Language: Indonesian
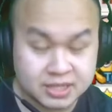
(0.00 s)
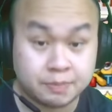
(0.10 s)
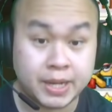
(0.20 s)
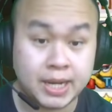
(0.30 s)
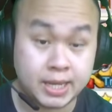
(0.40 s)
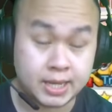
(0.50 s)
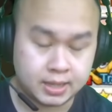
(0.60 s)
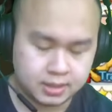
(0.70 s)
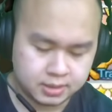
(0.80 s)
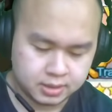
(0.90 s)
sepele
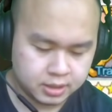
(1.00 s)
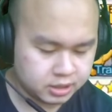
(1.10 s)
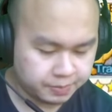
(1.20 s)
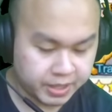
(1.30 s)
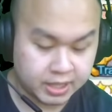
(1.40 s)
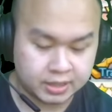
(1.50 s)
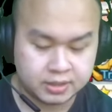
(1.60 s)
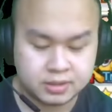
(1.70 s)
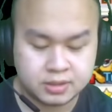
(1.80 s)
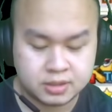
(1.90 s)
ya. Ini sepele.
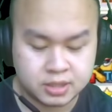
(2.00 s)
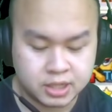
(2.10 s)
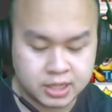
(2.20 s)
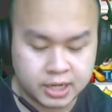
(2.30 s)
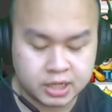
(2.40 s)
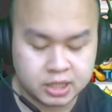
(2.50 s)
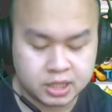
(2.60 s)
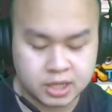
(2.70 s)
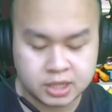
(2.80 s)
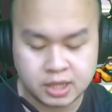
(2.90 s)
Jadi kalian
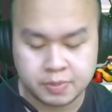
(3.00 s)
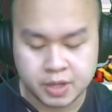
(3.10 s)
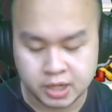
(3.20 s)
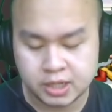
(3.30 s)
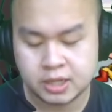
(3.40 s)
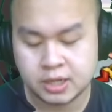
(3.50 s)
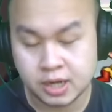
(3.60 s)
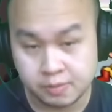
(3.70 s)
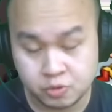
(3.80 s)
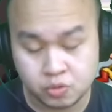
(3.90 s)
intinya tiap hari
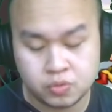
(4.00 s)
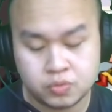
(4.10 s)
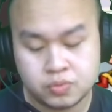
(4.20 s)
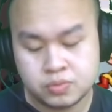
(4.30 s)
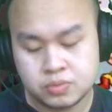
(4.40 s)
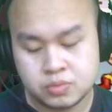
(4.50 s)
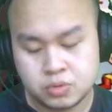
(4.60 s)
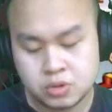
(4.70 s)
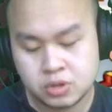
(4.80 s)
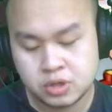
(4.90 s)
klaim dulu
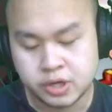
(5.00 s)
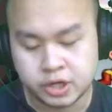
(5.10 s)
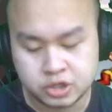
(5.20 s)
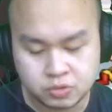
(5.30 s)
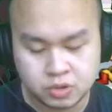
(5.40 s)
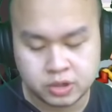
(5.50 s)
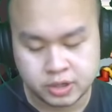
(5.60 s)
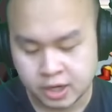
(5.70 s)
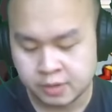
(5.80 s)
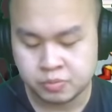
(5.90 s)
dari squat,
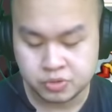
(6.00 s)
run,